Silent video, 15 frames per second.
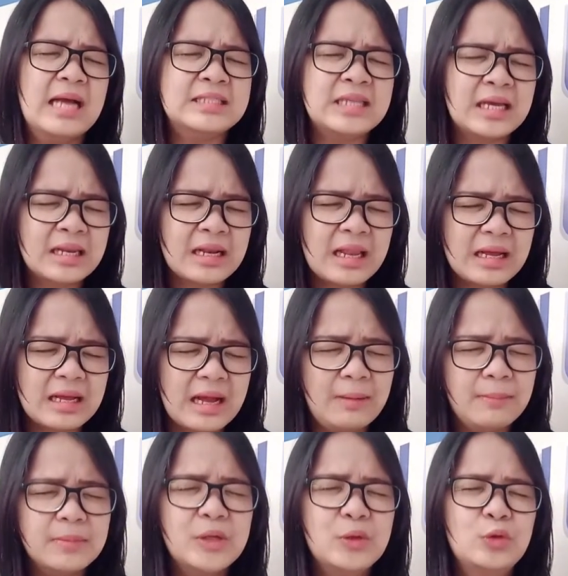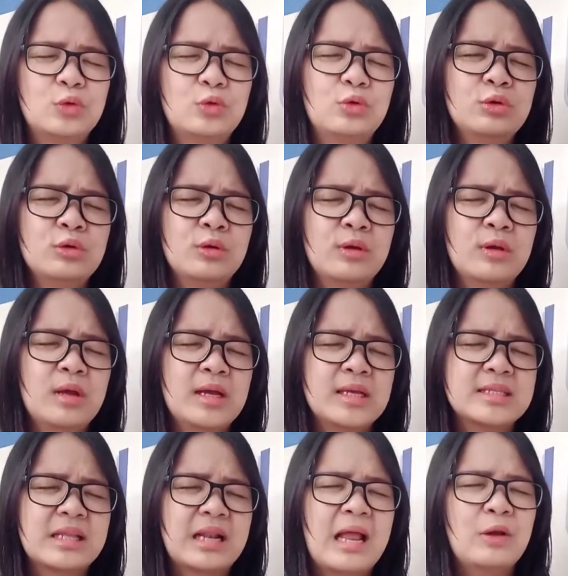Ajarilah kami untuk
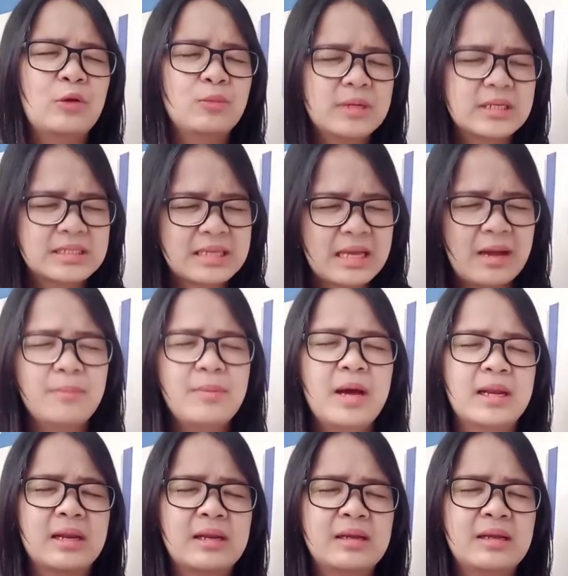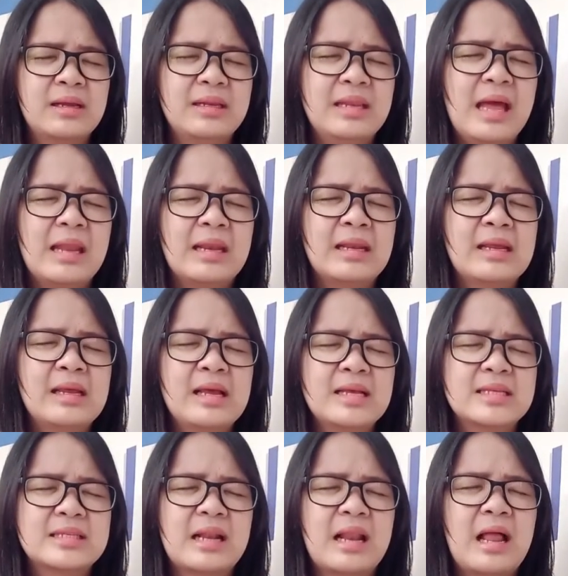selalu bersabar, dan
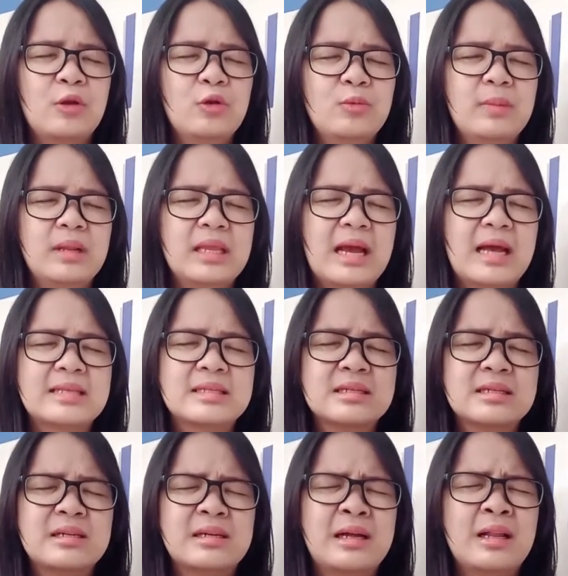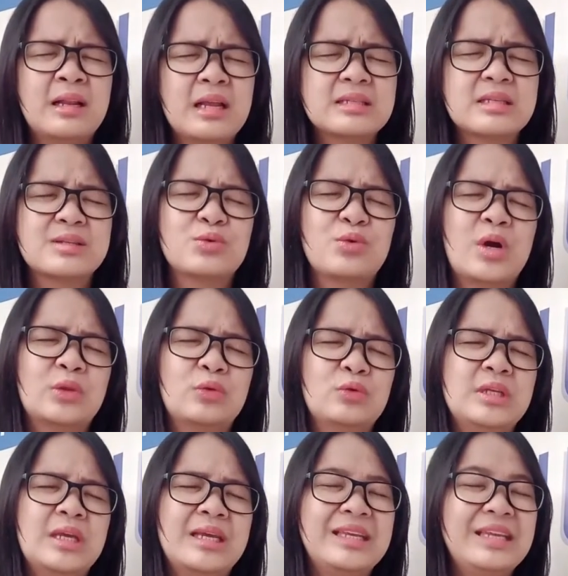selalu melihat segala
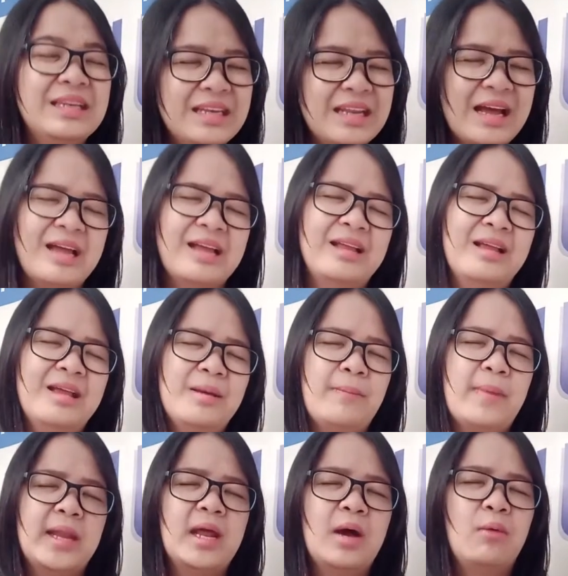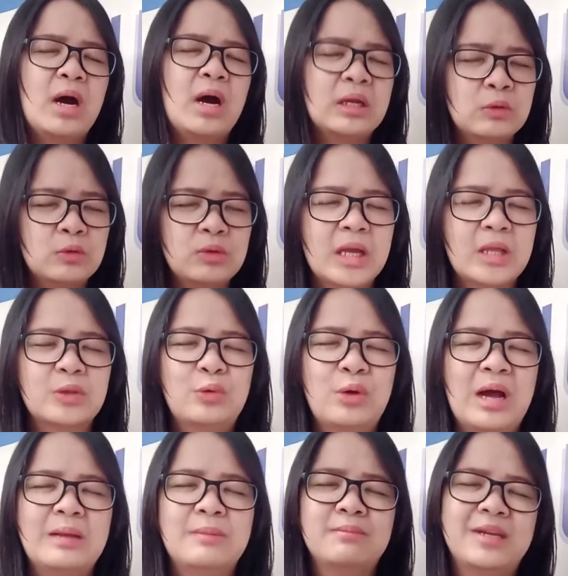sesuatunya indah pada waktu yang
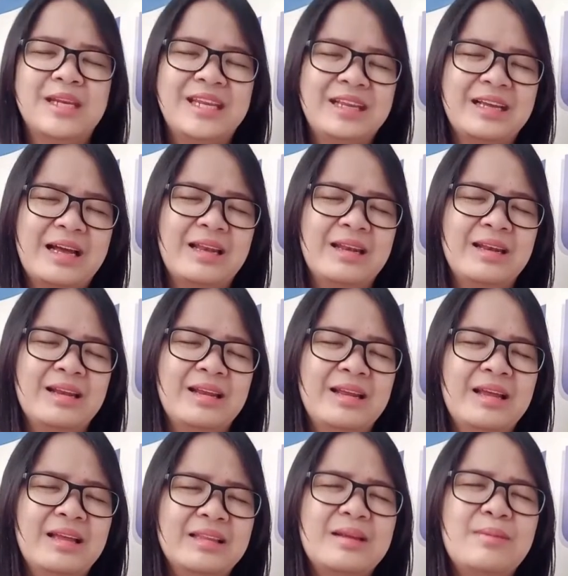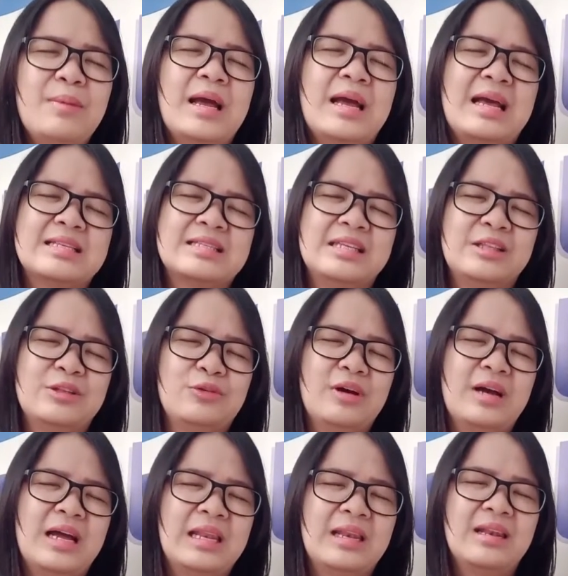Tuhan berikan. Terima kasih
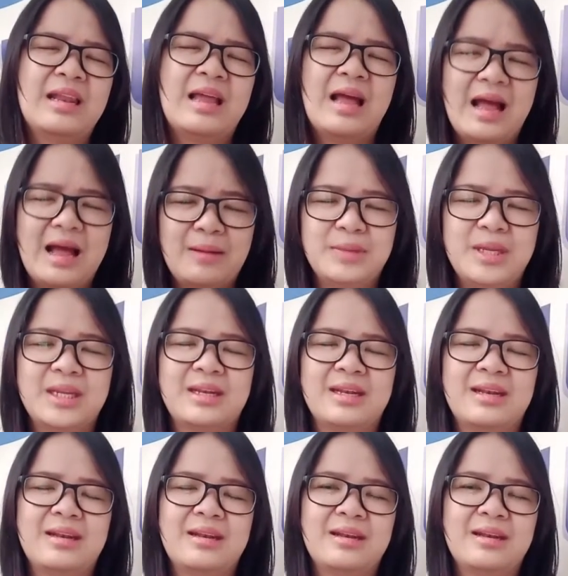Tuhan. Amin.